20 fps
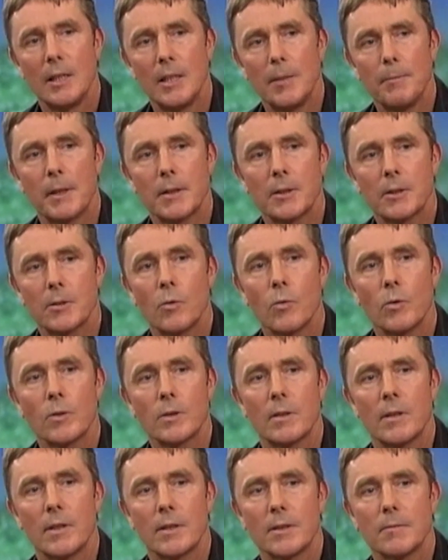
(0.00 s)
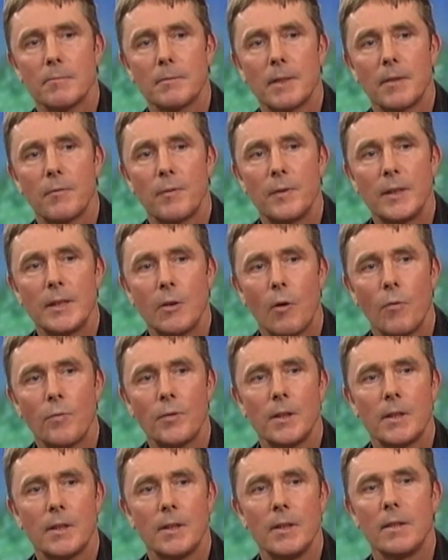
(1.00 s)
niemands loslassen, man fliegt auf
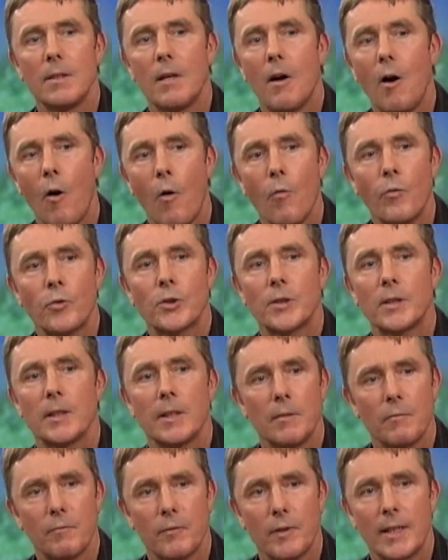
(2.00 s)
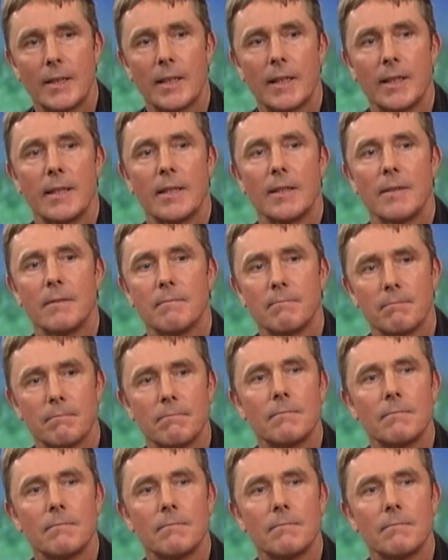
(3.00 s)
die Knie, aufstehen, weitergehen.